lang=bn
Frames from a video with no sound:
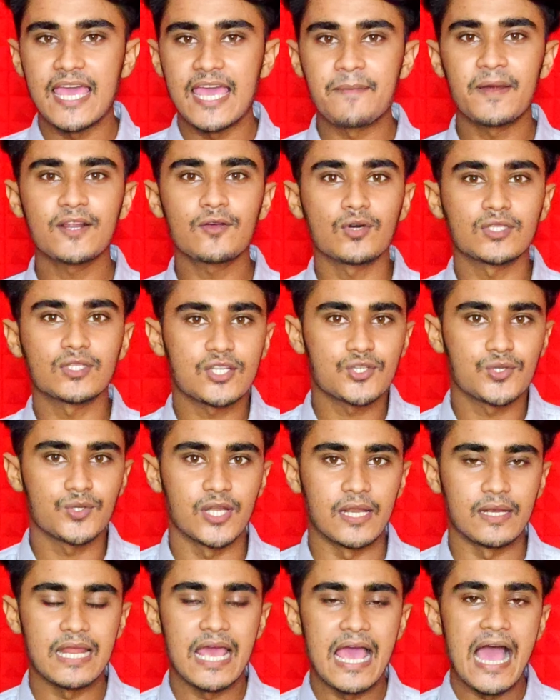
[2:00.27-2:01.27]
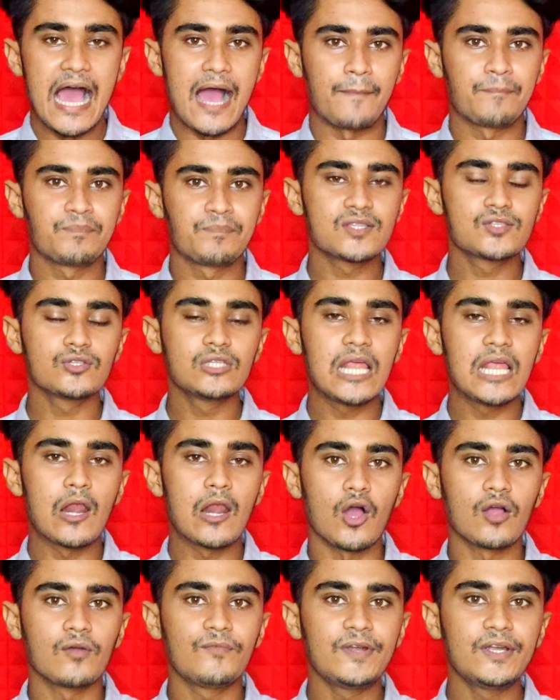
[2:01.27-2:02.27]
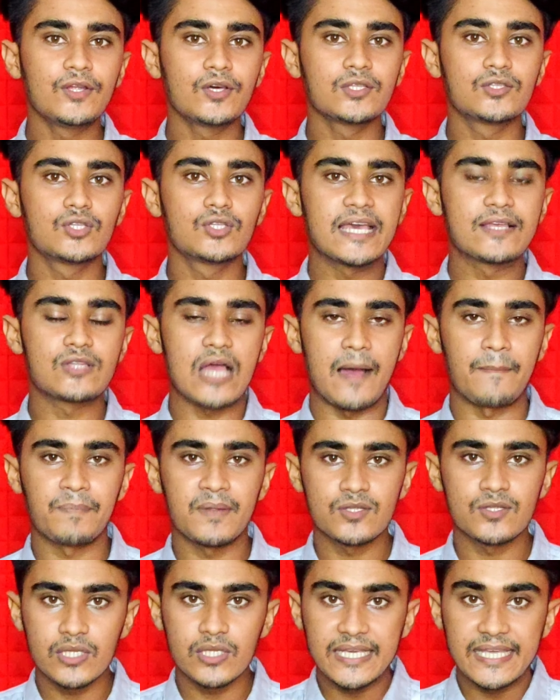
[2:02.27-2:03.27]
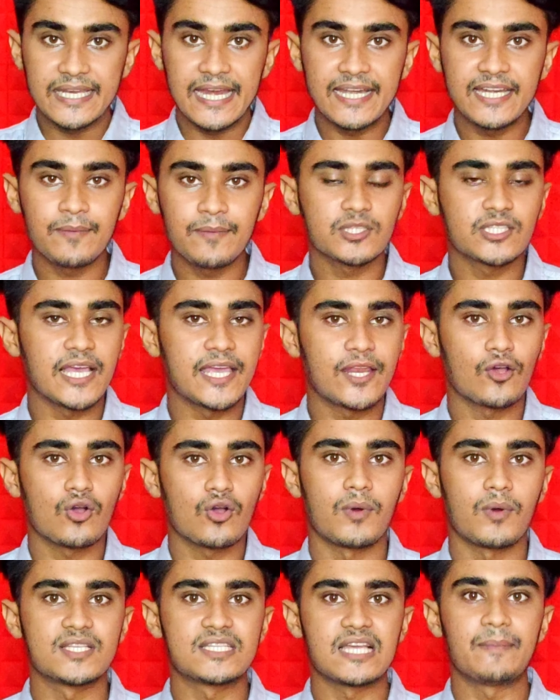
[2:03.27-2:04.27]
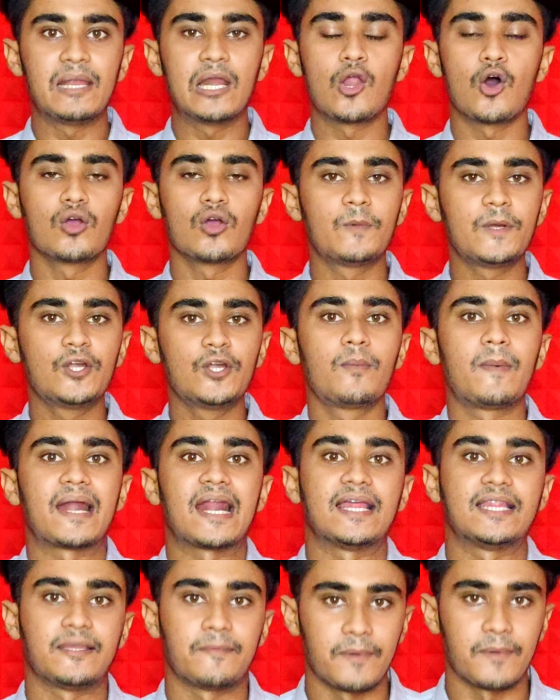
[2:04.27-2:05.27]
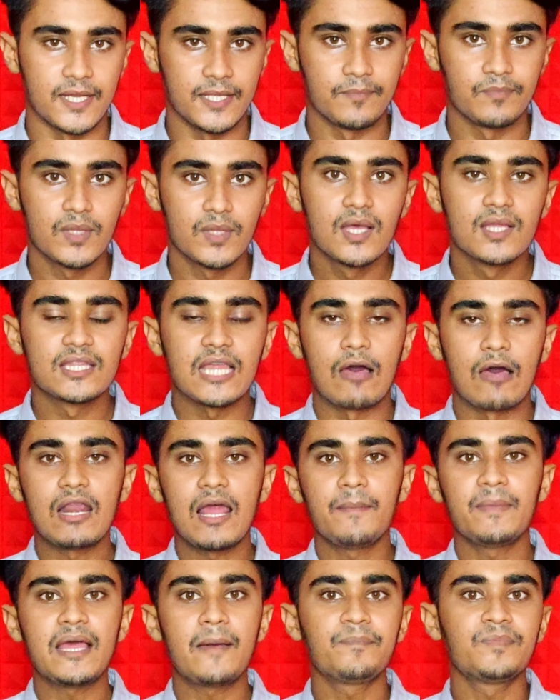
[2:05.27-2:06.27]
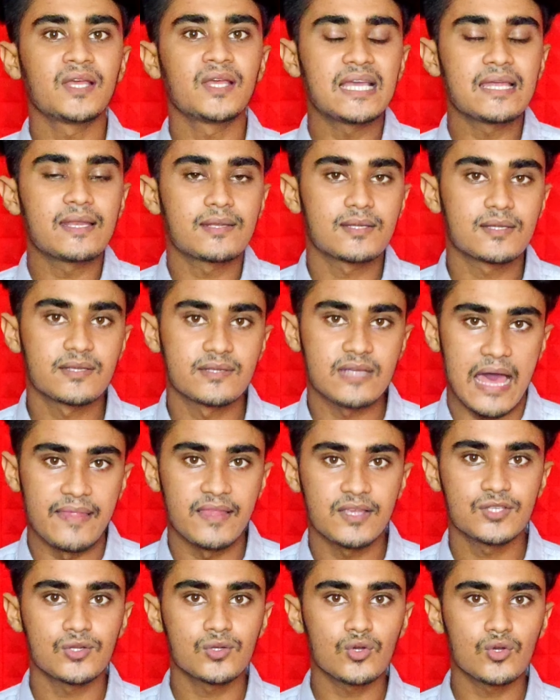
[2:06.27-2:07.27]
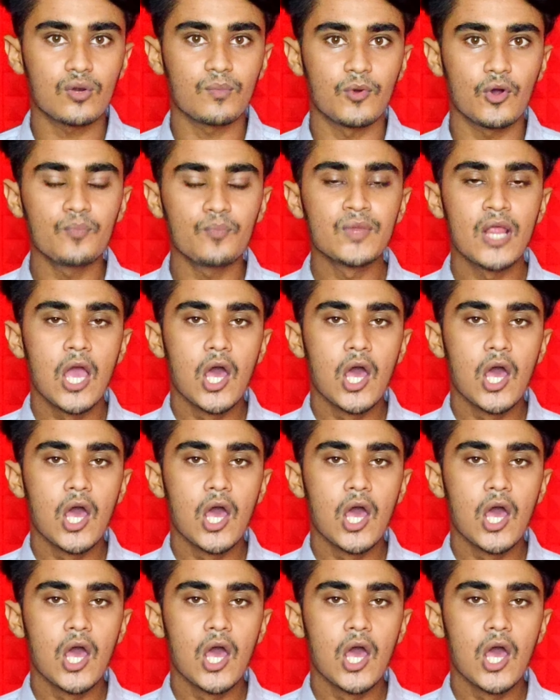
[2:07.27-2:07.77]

এবার কথা শোনেন আপনার যদি লং ভিডিও দিয়ে আপনার যদি ক্রিয়েটিভতা এরকম হয় যে আমি লং ভিডিও বানাইতে পারি তাহলে আমি আপনাকে সাজেশন করব